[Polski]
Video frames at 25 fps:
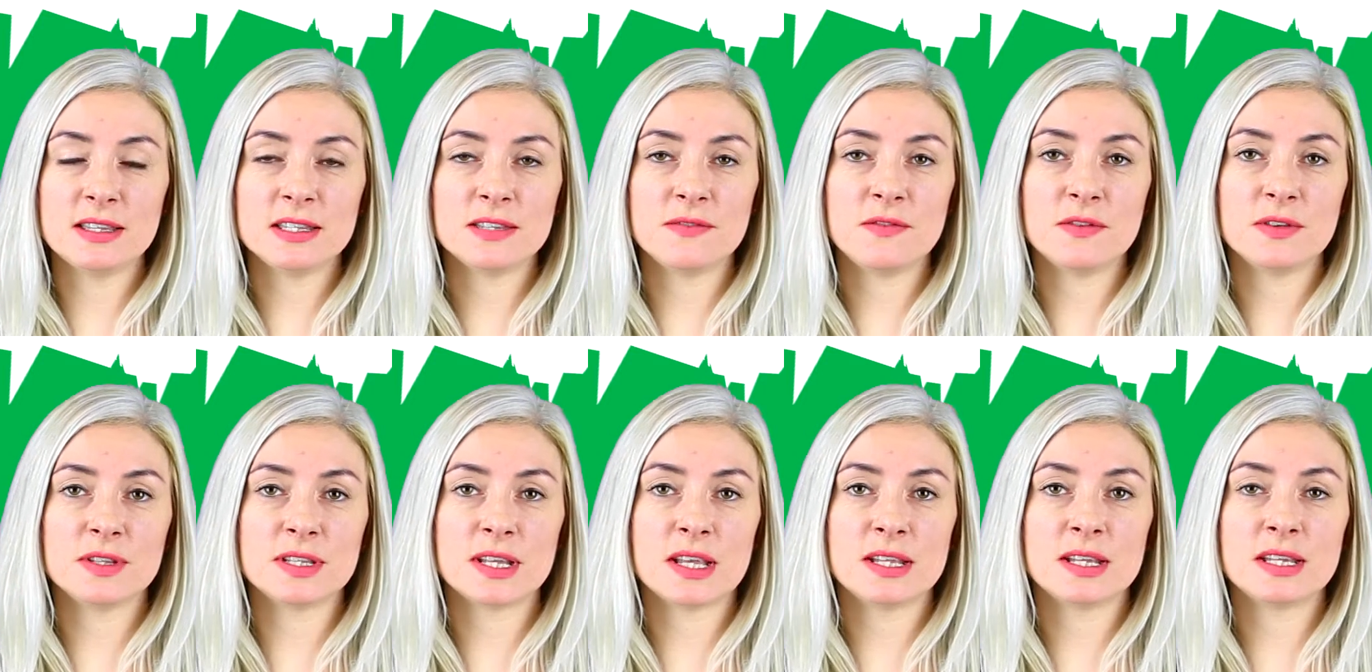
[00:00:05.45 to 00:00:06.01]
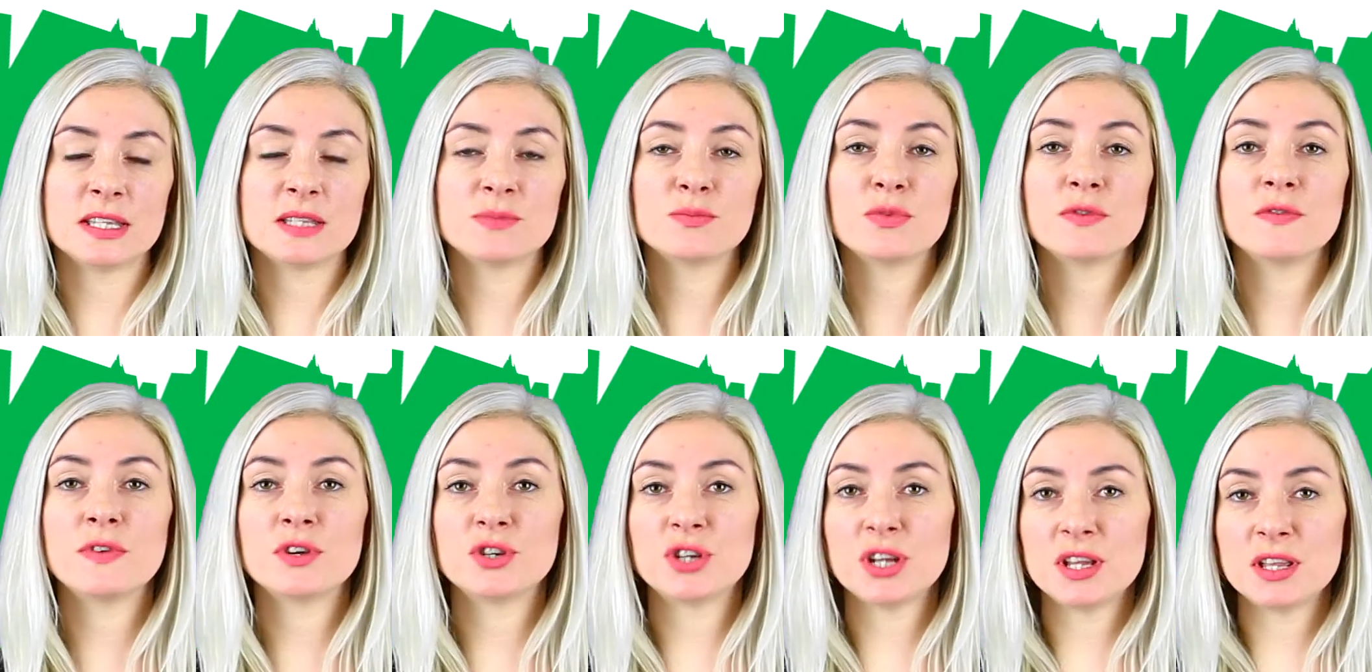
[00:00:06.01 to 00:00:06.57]
związane z
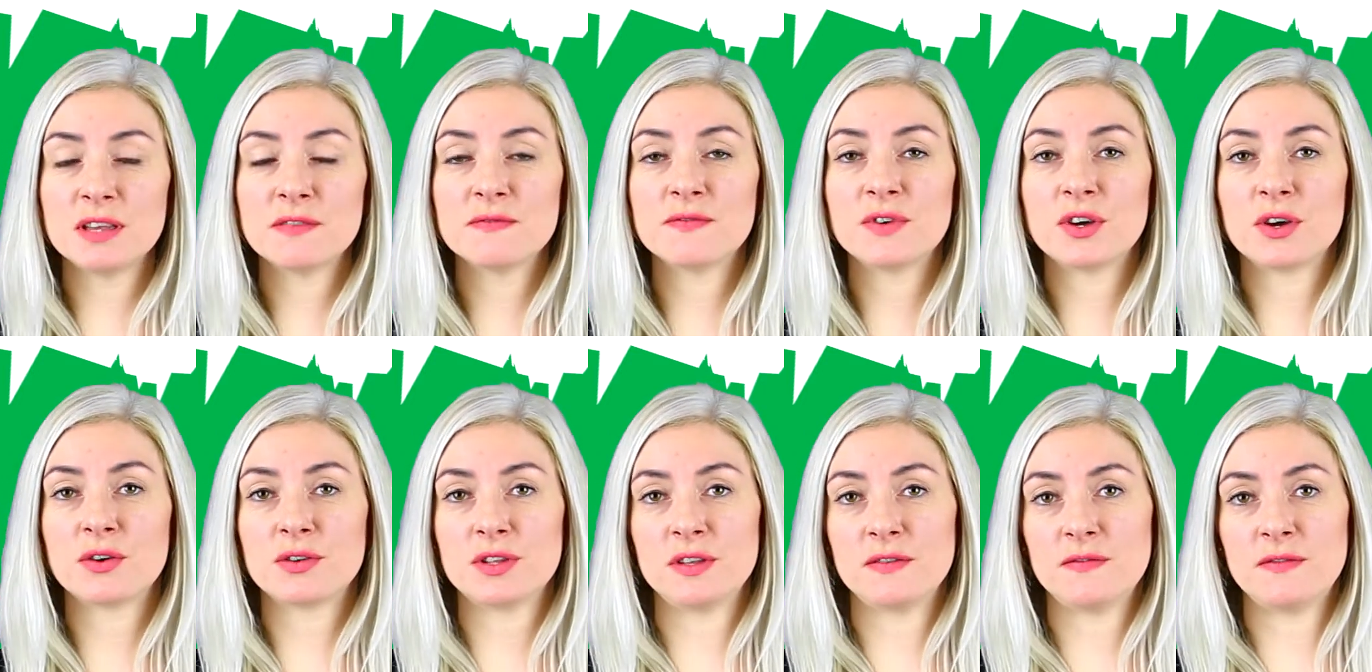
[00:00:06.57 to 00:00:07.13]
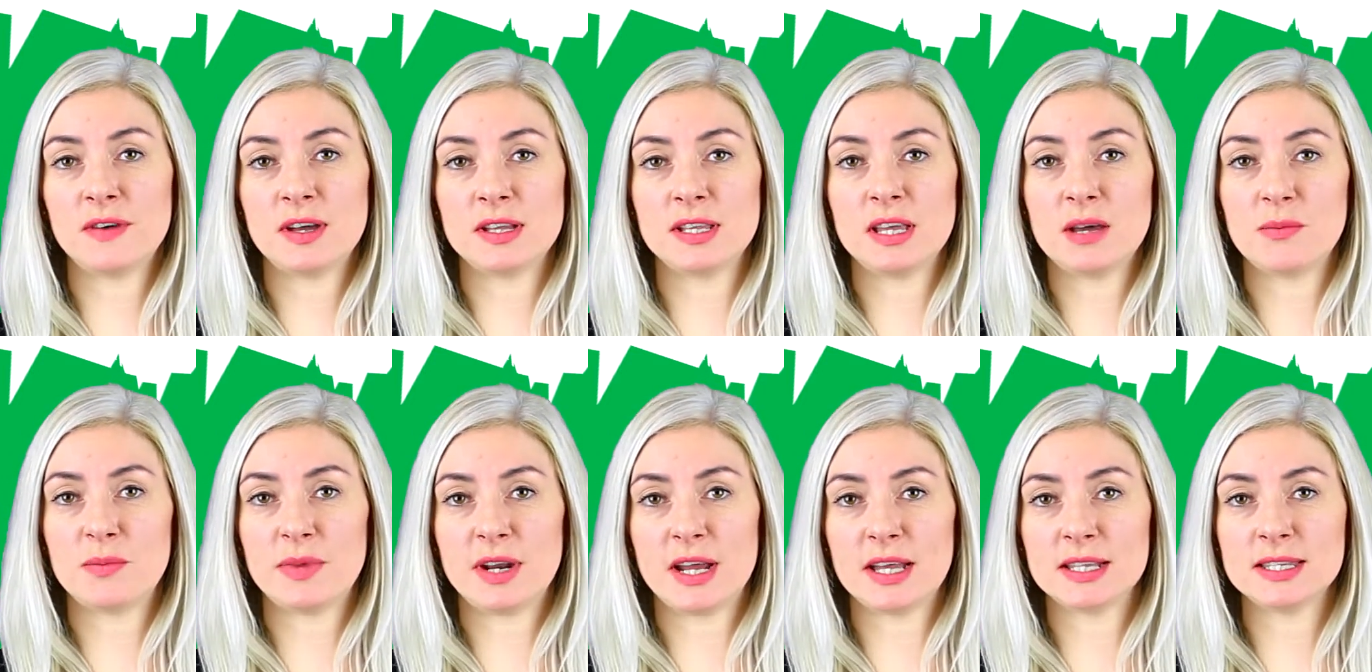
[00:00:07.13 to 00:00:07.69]
powierzeniem wykonywania
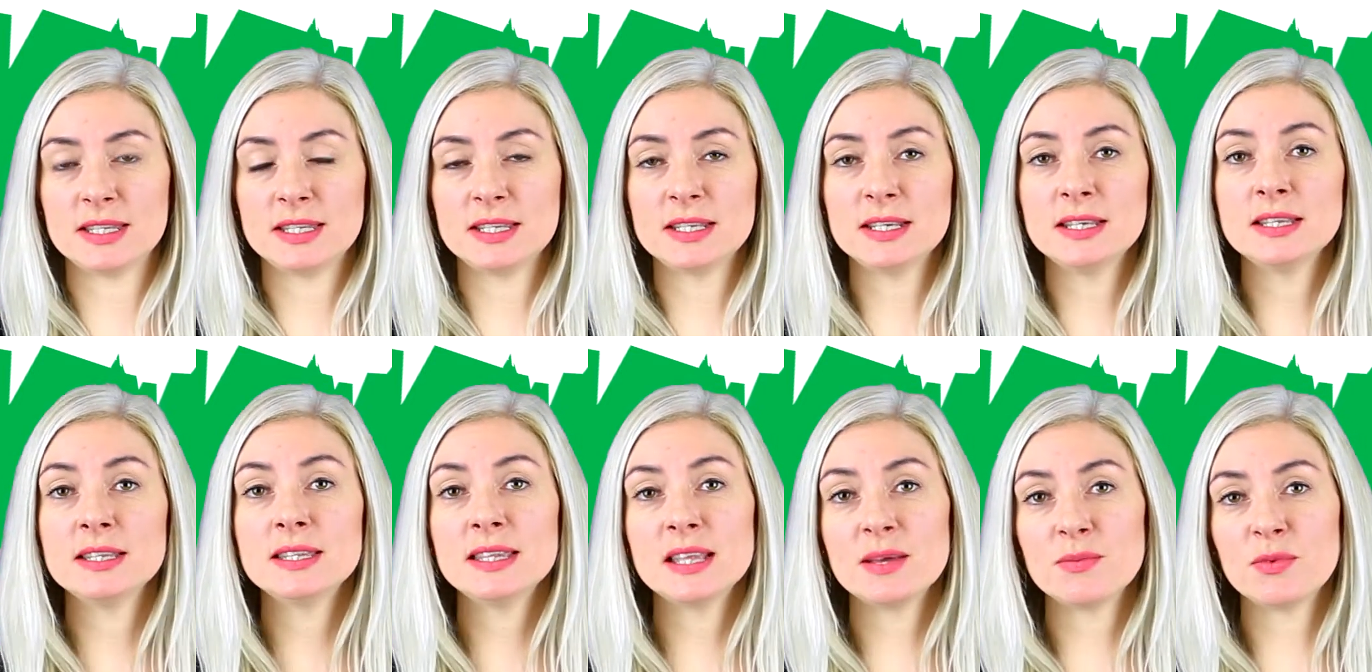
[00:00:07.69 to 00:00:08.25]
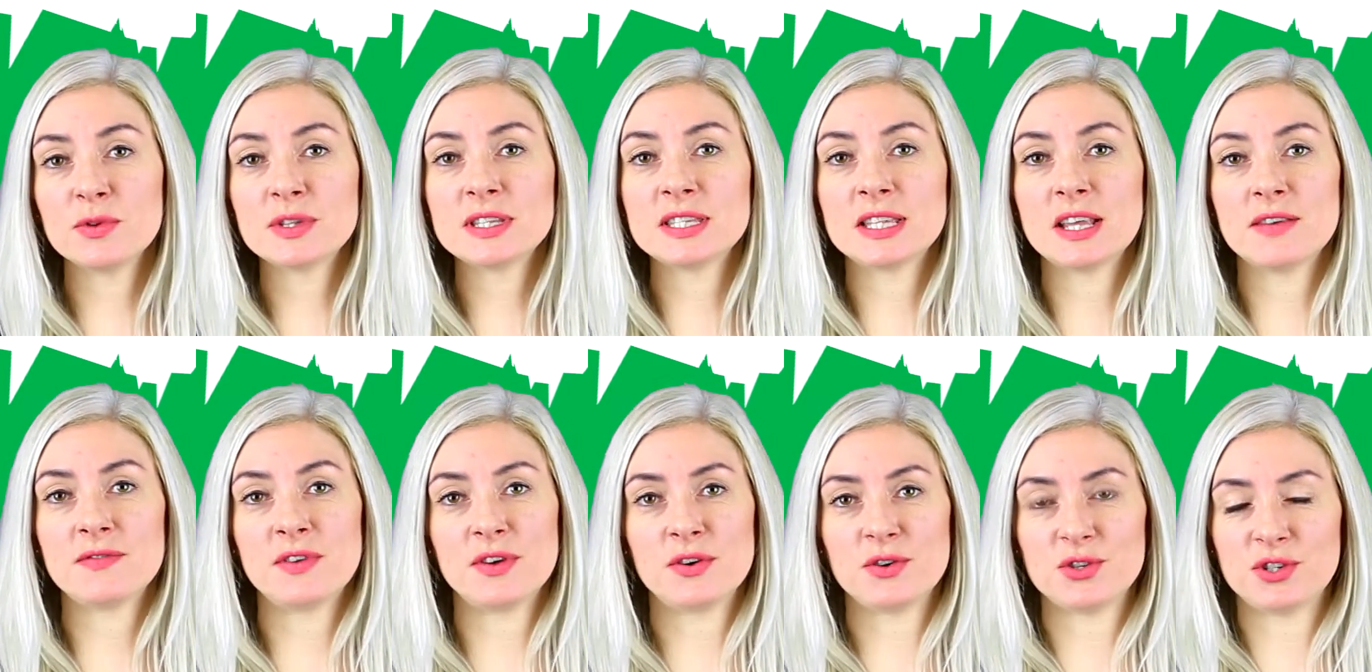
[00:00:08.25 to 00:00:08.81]
pracy na
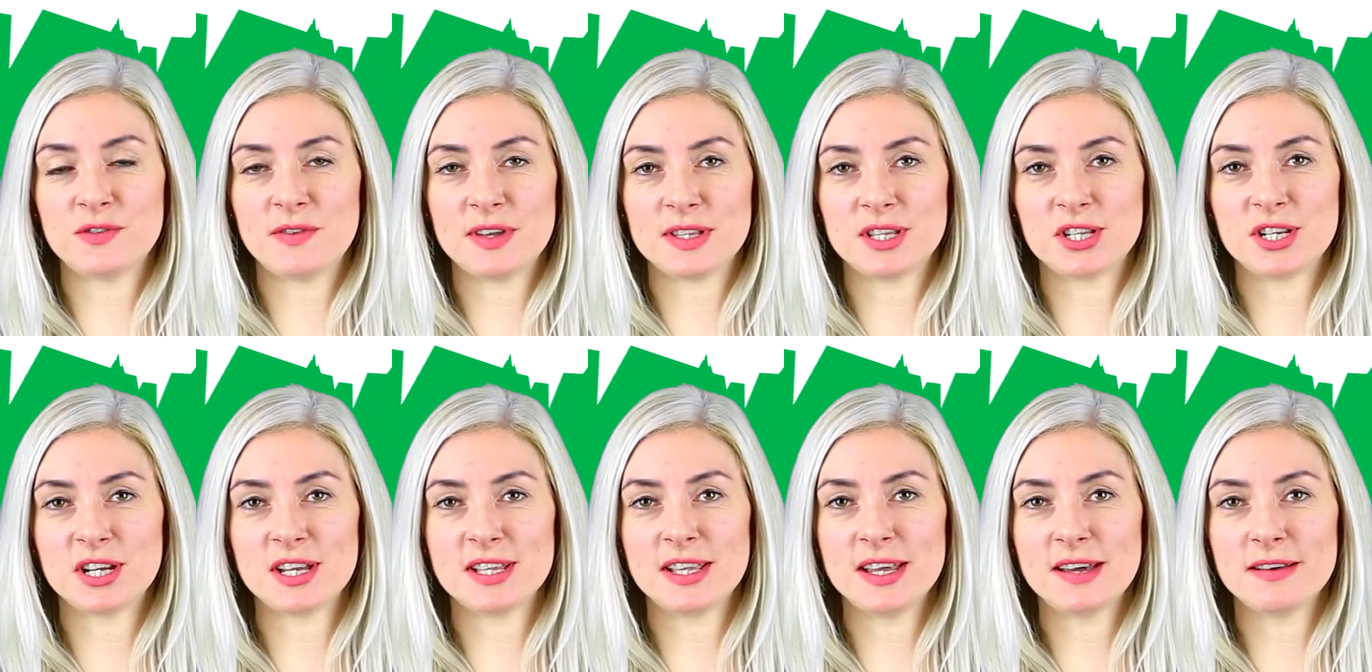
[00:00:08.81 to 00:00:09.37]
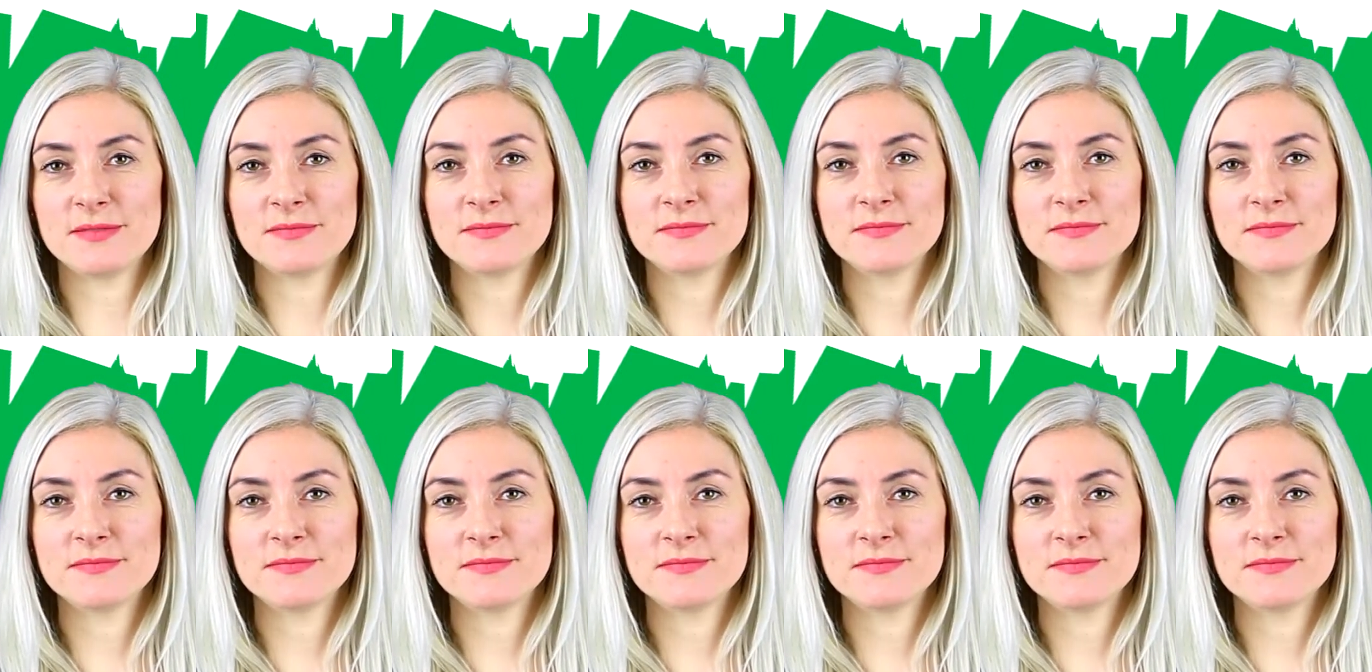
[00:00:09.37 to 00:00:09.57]
podstawie oświadczenia.